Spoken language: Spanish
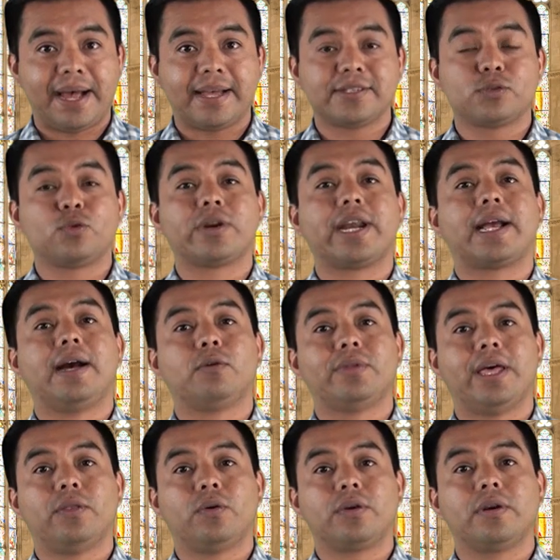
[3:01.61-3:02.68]
más un
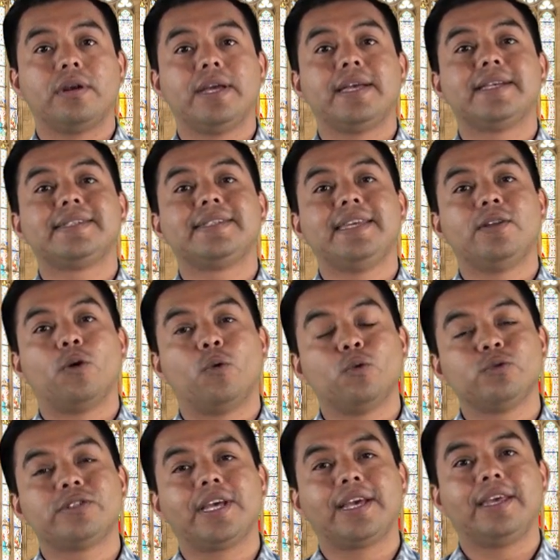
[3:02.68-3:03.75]
recaudador, sino
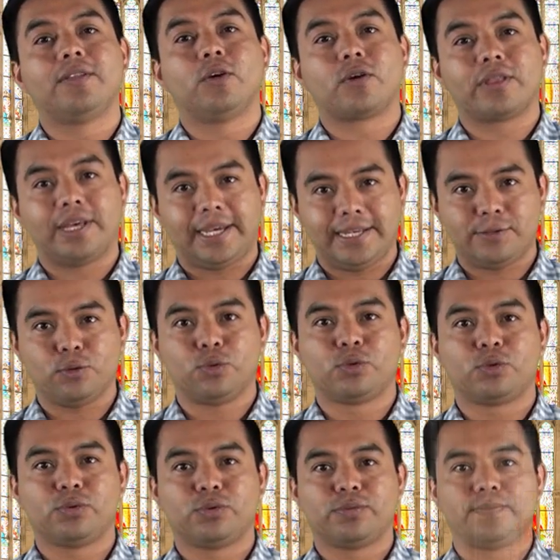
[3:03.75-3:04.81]
un seguidor de
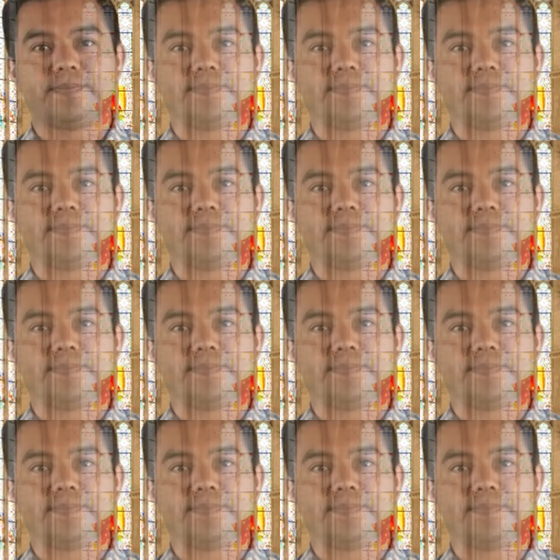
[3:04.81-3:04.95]
Jesús.